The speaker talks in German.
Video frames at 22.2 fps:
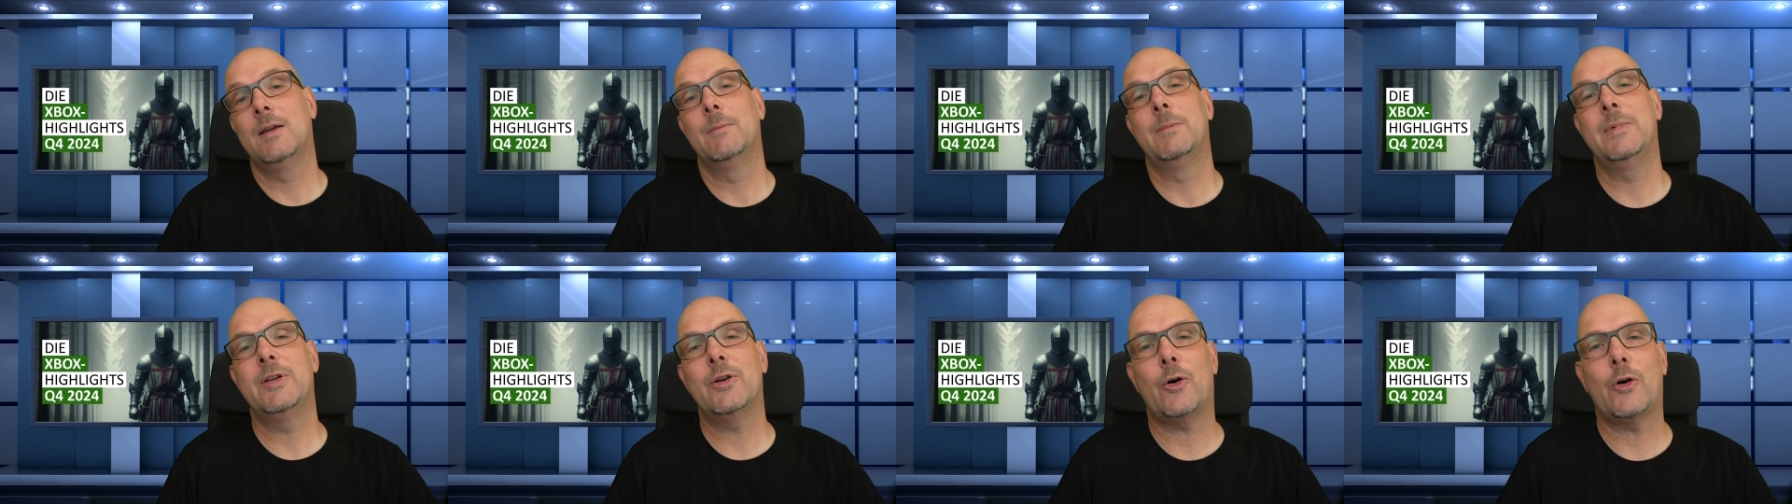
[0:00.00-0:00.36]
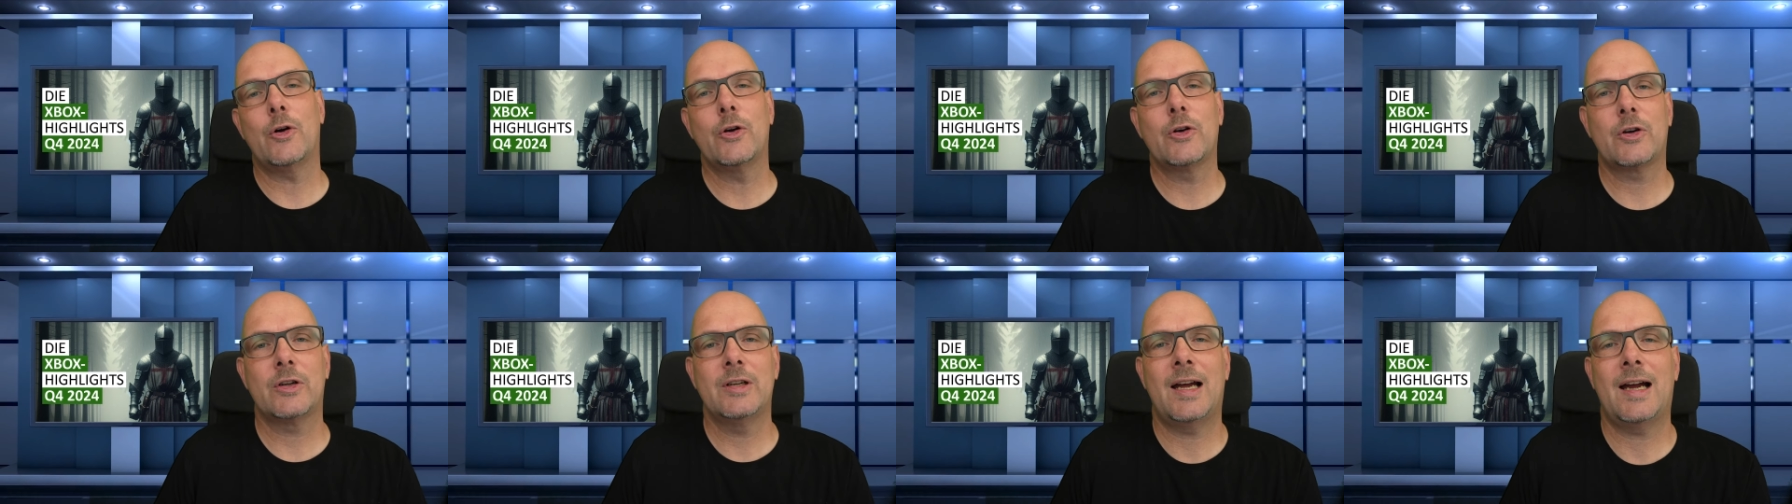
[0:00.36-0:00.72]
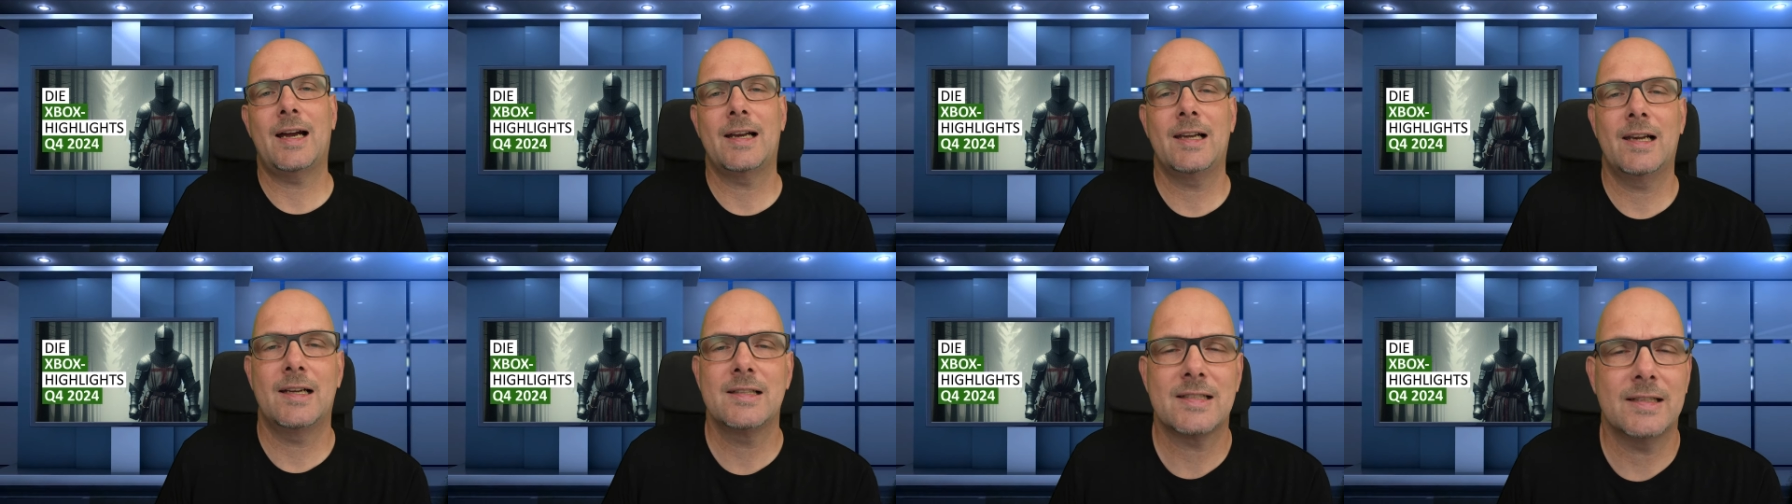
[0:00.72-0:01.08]
mit euren
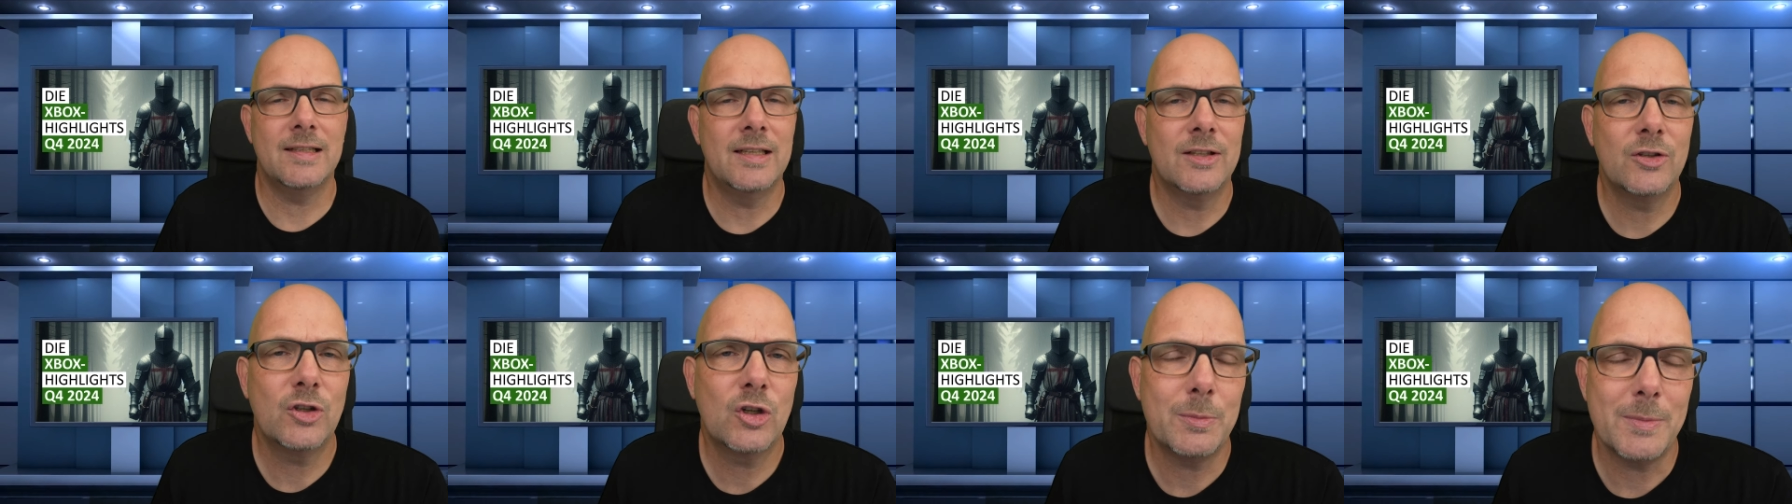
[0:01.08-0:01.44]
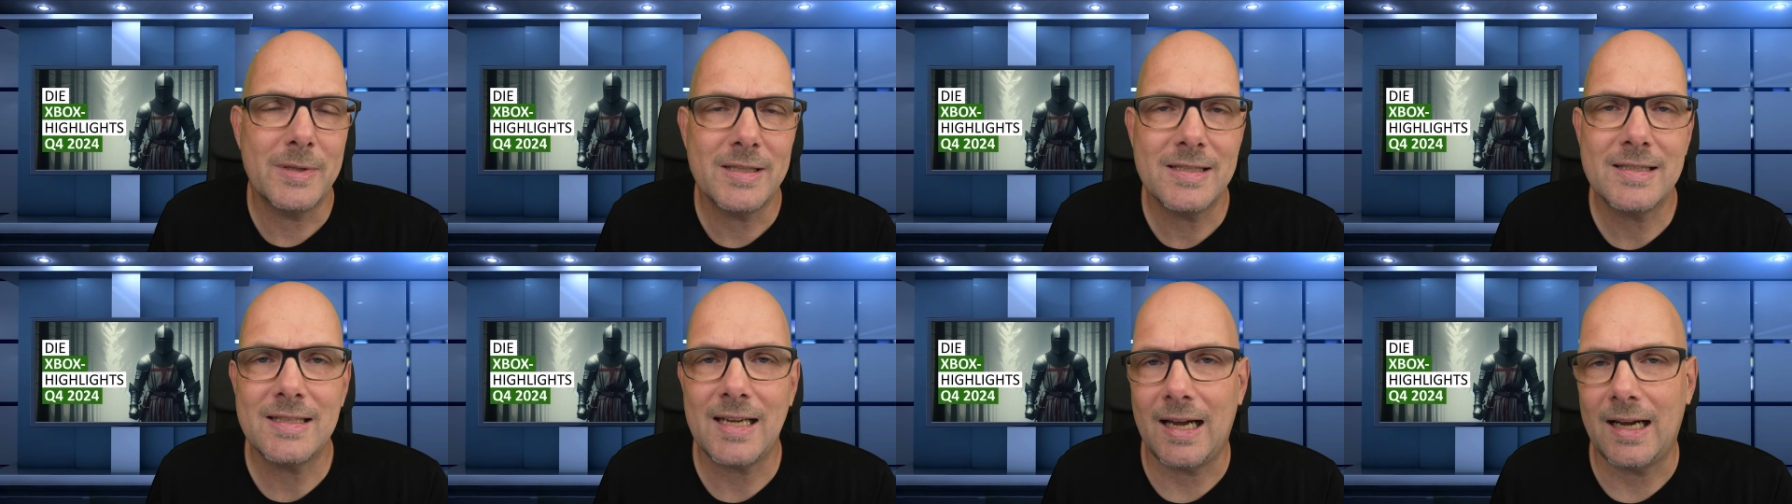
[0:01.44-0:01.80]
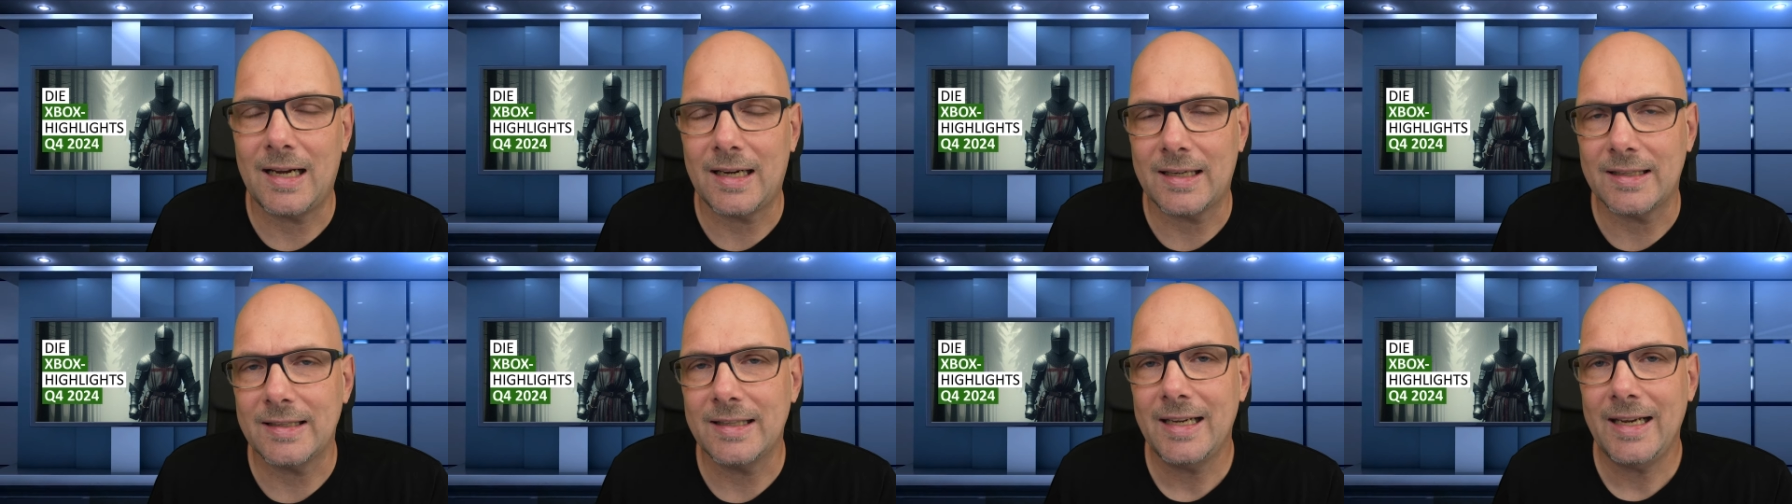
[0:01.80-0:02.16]
Highlights in den
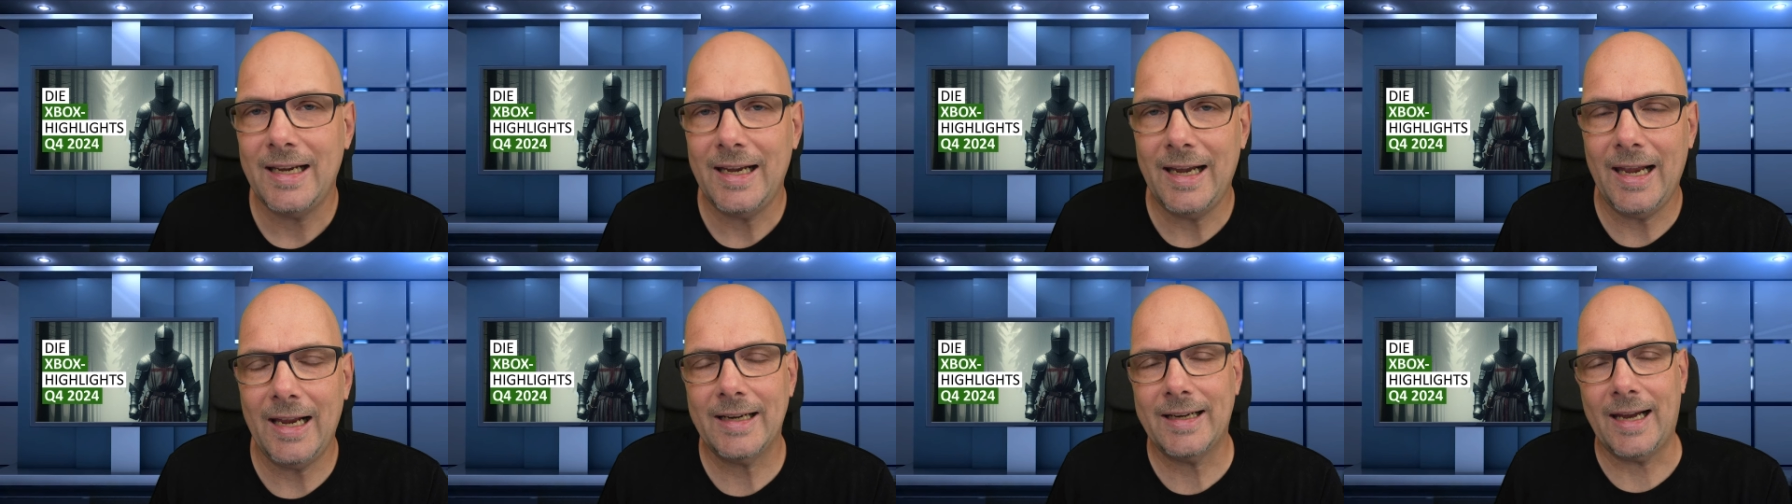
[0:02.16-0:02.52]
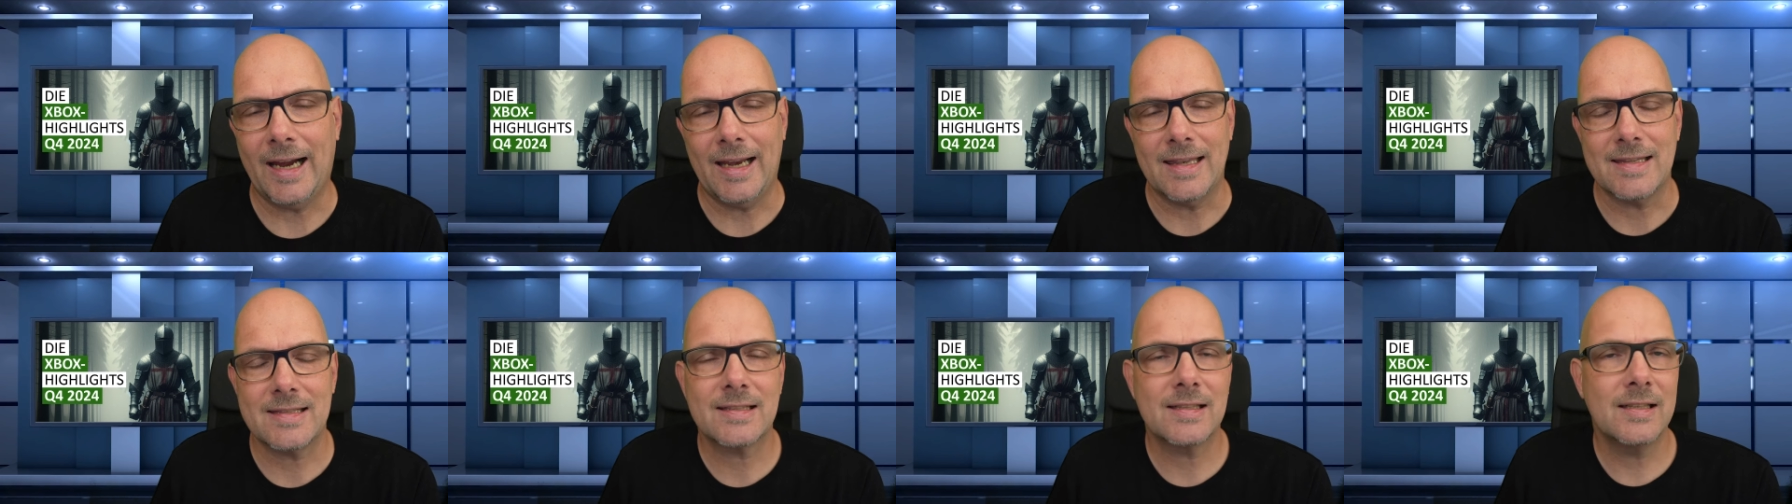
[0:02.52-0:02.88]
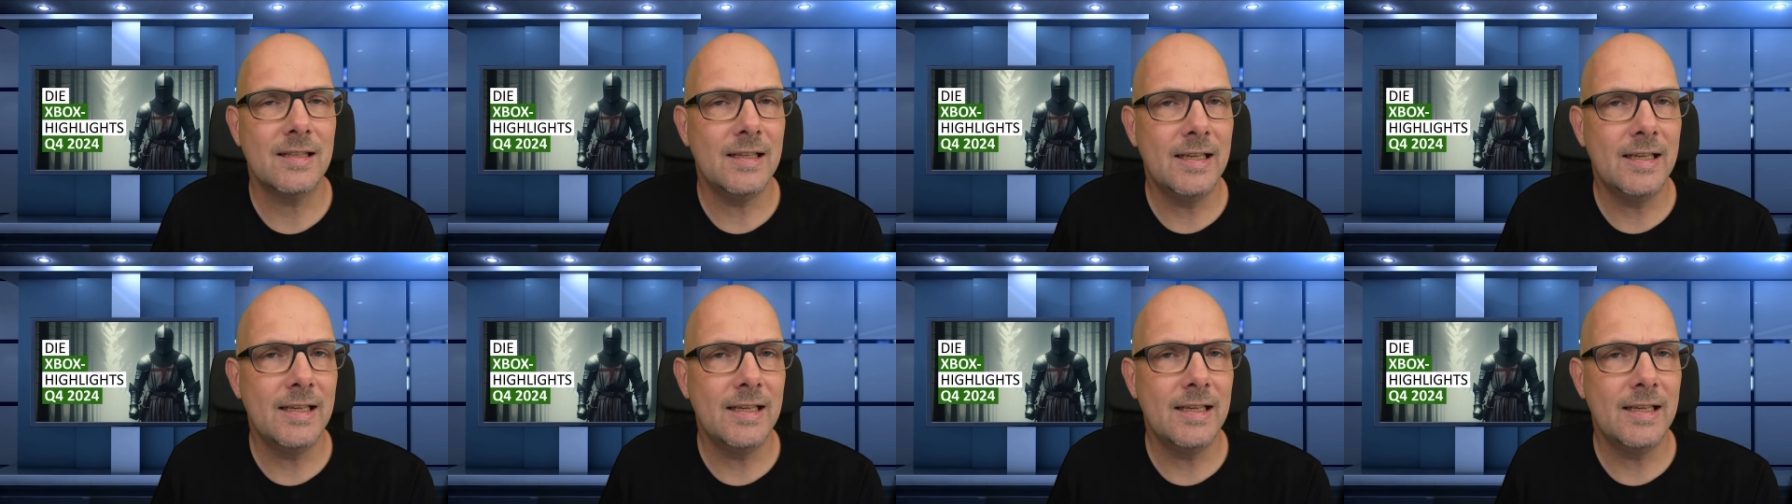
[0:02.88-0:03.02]
Kommentaren ergänzt.